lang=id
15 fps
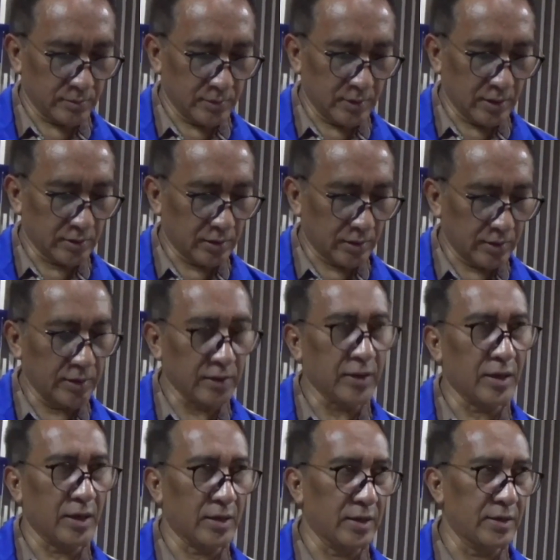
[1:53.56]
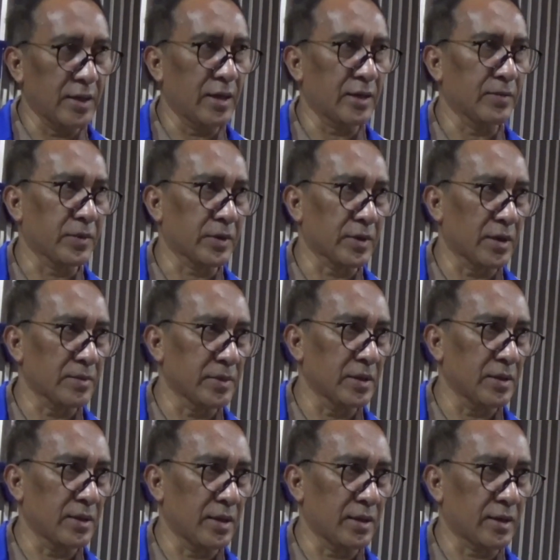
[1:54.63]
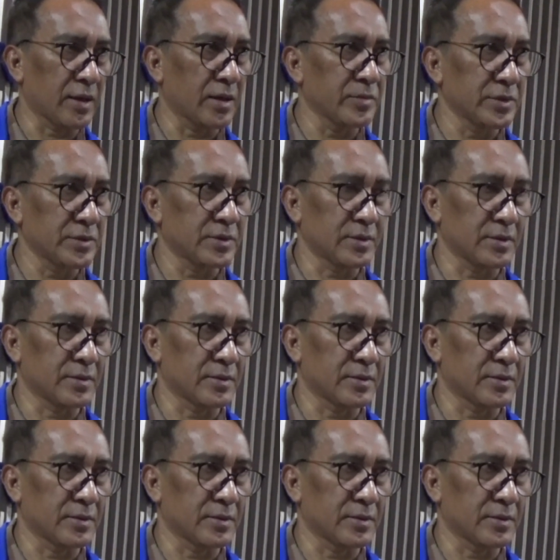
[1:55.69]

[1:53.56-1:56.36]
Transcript: yang tertinggi ada di hari pertama, hari Kamis.